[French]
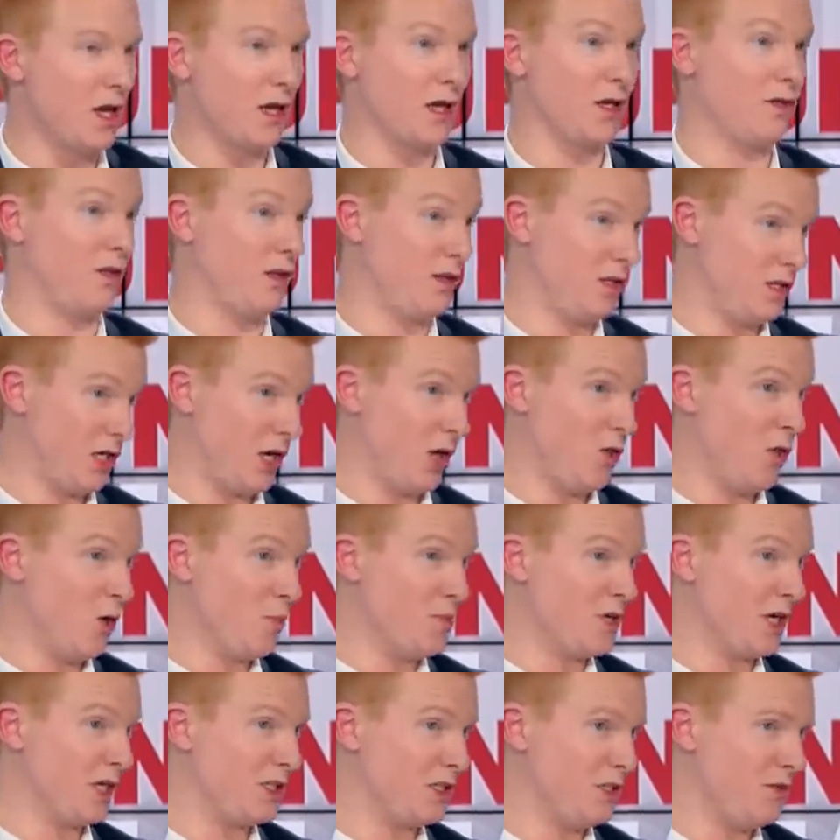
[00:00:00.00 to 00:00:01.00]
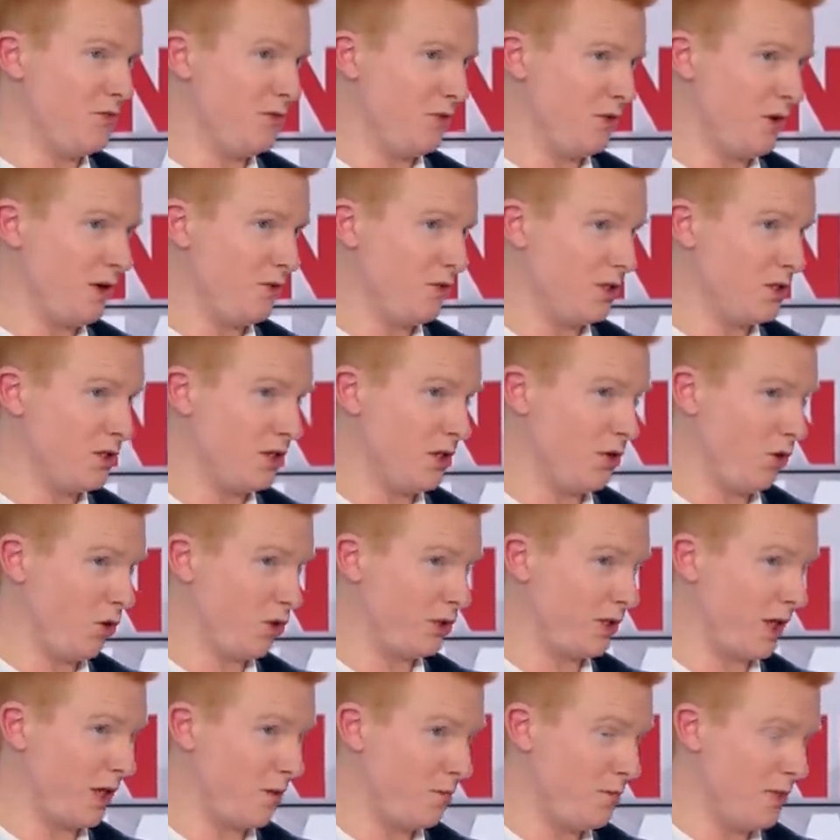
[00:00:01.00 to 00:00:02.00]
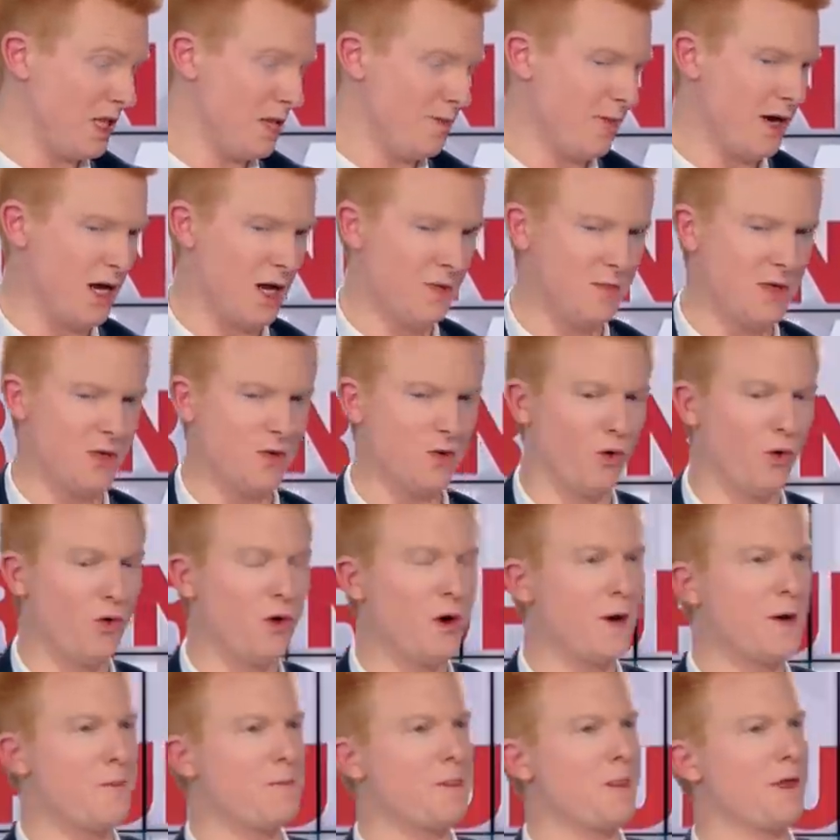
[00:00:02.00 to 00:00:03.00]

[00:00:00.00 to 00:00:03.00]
qui était déjà un objectif, fixer une retraite minimale à 1000 euros.